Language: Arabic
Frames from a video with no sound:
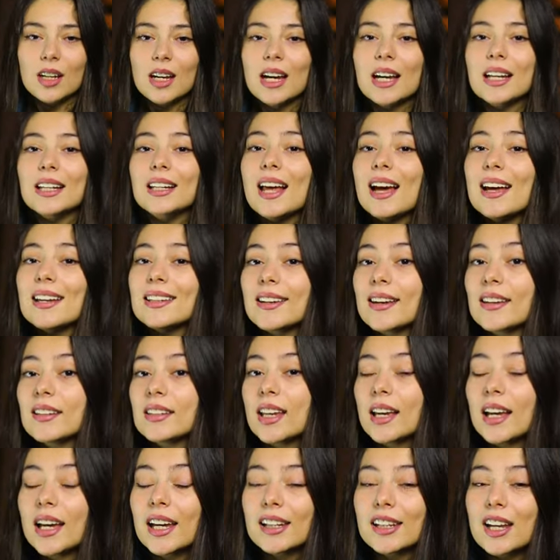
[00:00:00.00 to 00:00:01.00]
لا
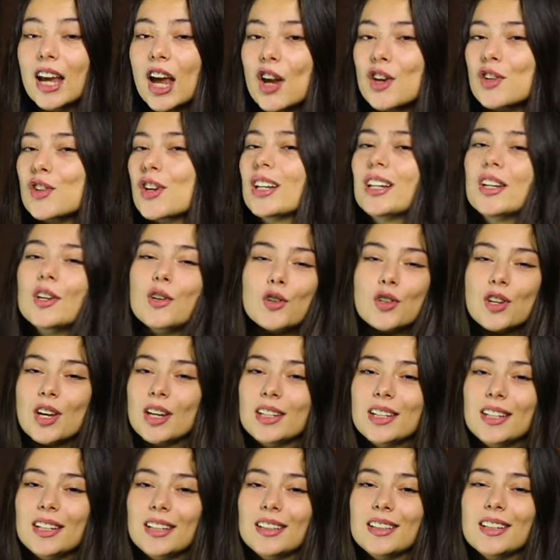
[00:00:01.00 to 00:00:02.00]
تنتقد خجلي
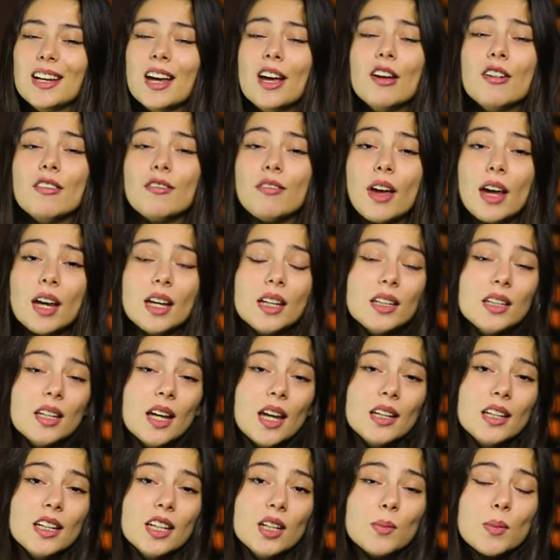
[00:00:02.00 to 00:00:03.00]
الشديد
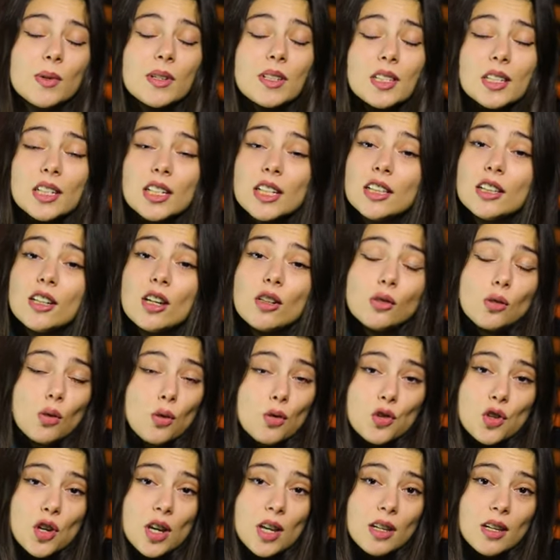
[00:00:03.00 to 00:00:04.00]
فإنني بسيطة
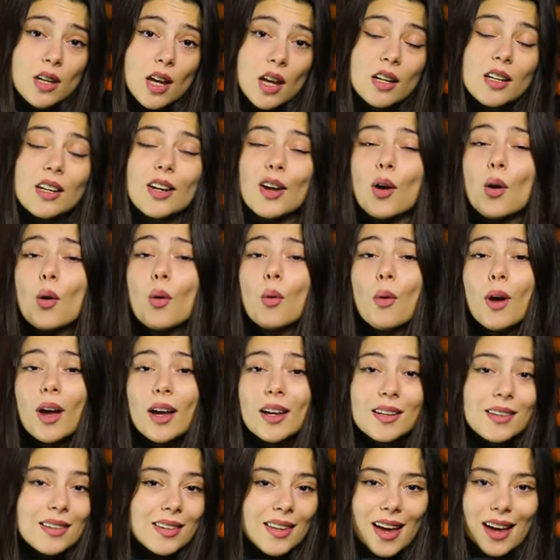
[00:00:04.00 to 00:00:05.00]
جدا
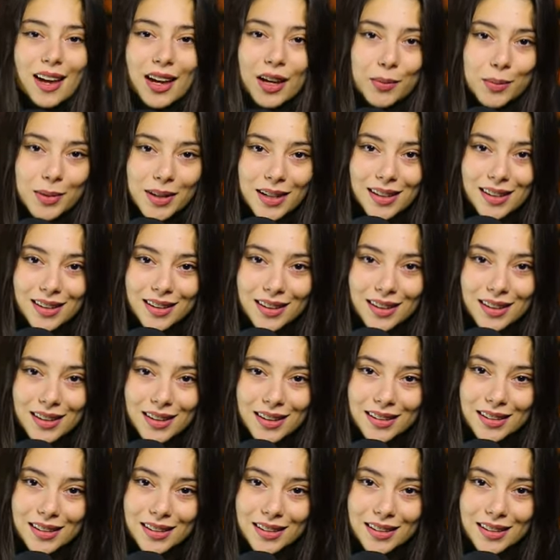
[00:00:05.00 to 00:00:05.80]
وأنت خبيث